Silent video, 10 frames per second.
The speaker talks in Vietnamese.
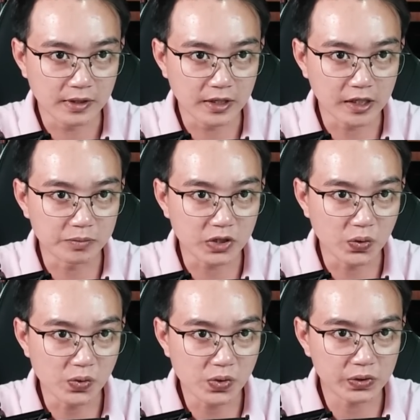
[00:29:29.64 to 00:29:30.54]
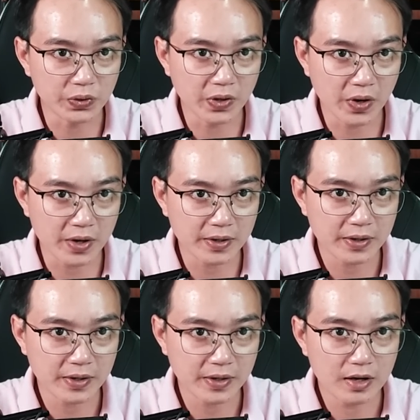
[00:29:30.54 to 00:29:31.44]
Ông chủ của tụi nó
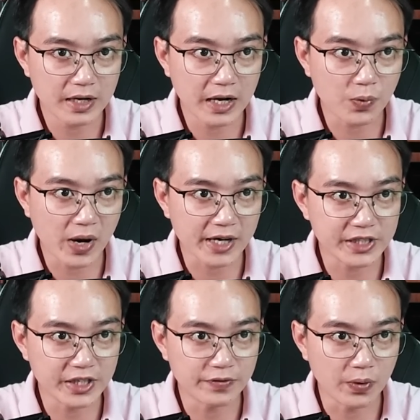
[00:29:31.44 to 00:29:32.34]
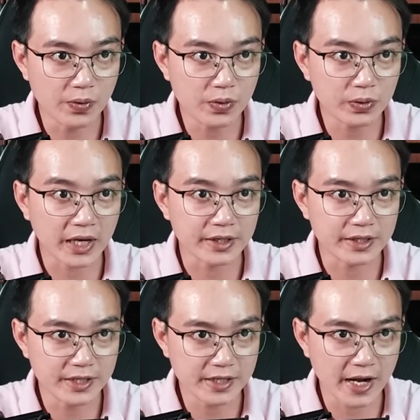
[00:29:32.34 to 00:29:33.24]
là quan tri phủ của thành
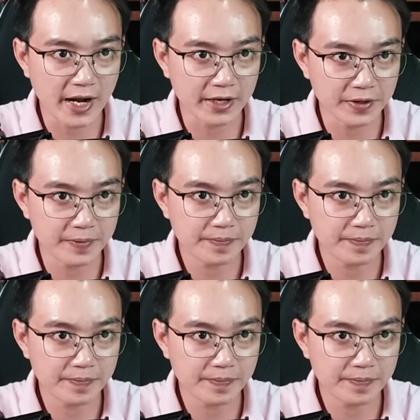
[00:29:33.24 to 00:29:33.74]
Kiến An đó.